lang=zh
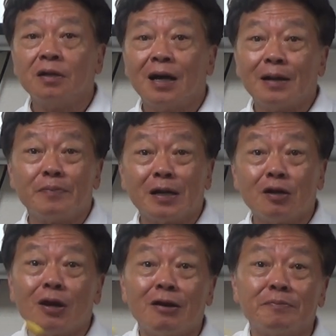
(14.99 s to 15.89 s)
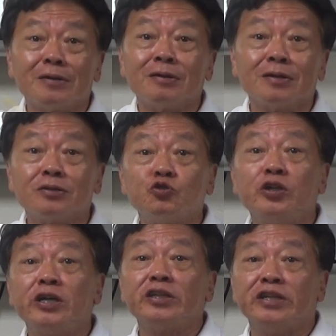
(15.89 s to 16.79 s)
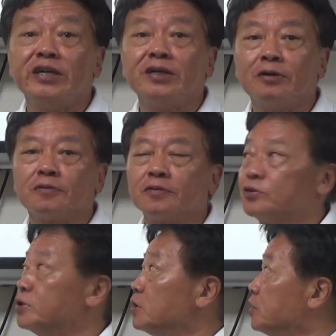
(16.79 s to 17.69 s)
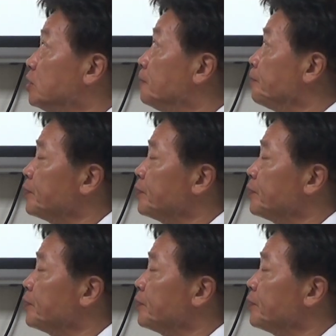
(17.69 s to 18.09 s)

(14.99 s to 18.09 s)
啊马可老马可老水更甜啊，吼，就是甜。